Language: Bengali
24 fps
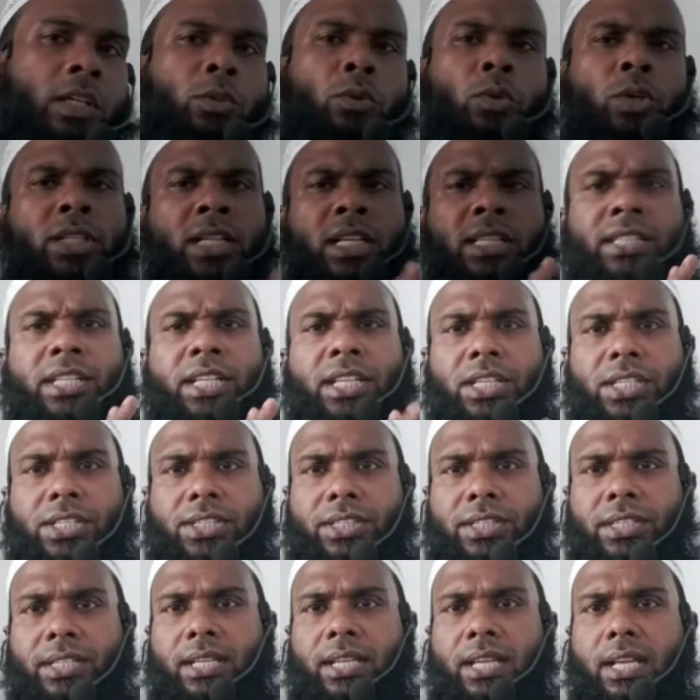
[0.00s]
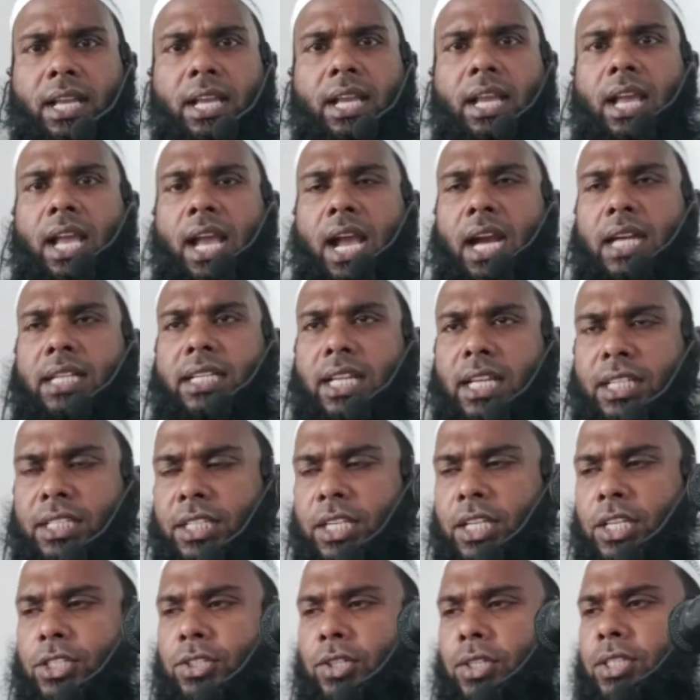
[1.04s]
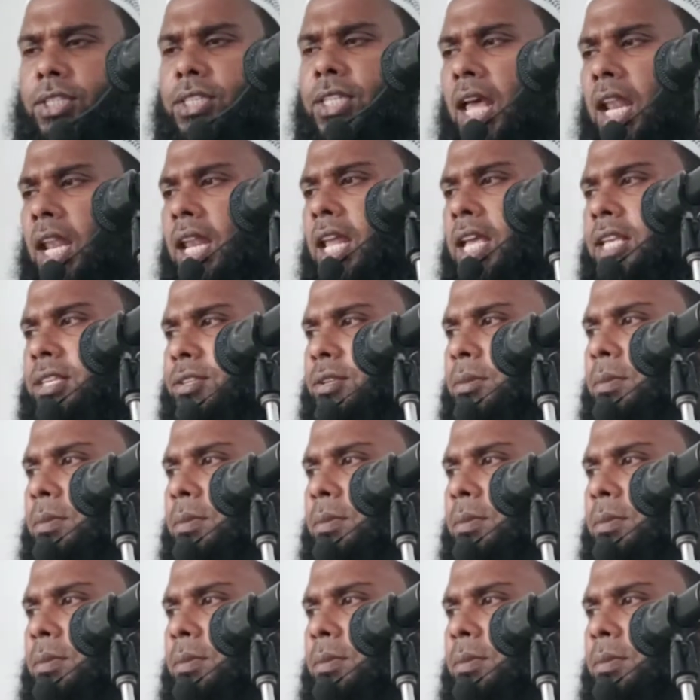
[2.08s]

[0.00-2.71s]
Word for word: দুইটা জিনিস একটা জিনিস হচ্ছে আল্লাহ